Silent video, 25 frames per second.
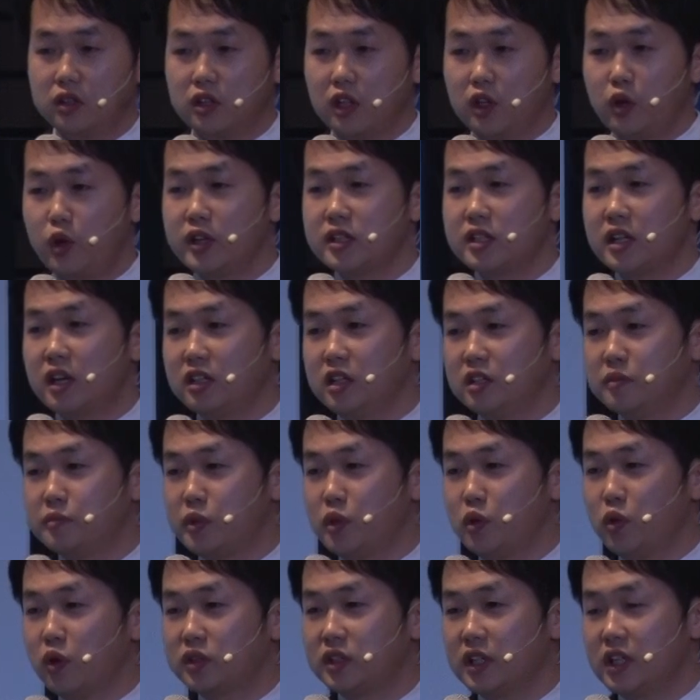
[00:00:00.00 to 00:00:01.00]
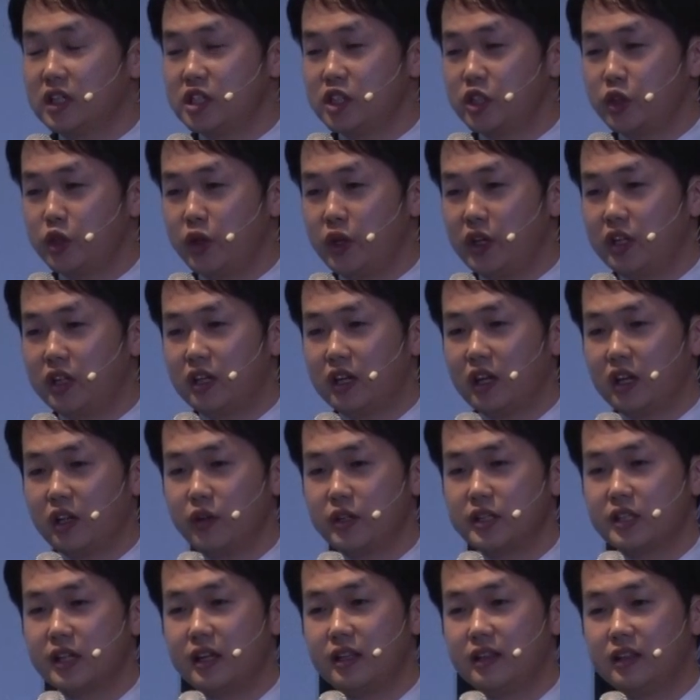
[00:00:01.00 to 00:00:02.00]
저희 회사는 블록체인 시큐리티라는
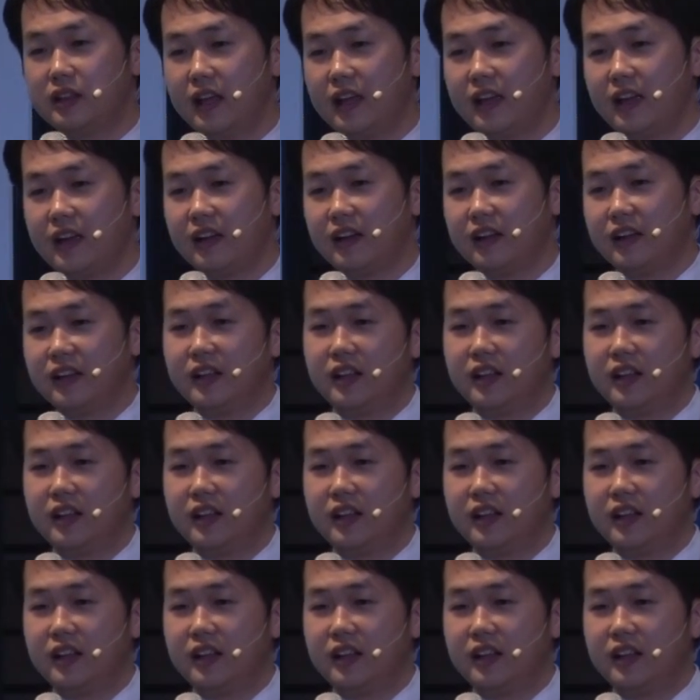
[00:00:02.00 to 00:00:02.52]
회사인데